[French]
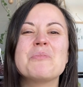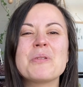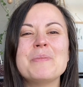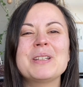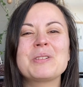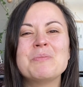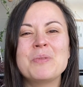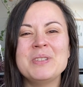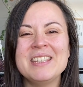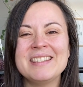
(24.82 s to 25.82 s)
pour mettre une
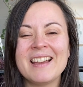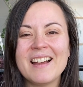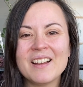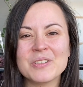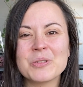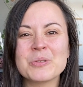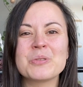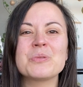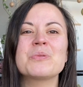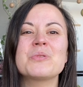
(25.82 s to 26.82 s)
petite
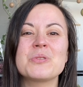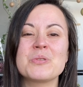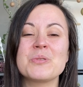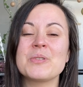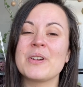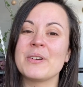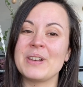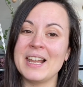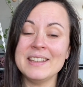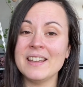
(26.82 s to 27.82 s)
intention sur
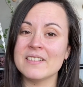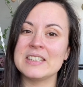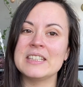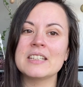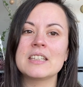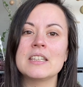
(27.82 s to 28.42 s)
l'année à venir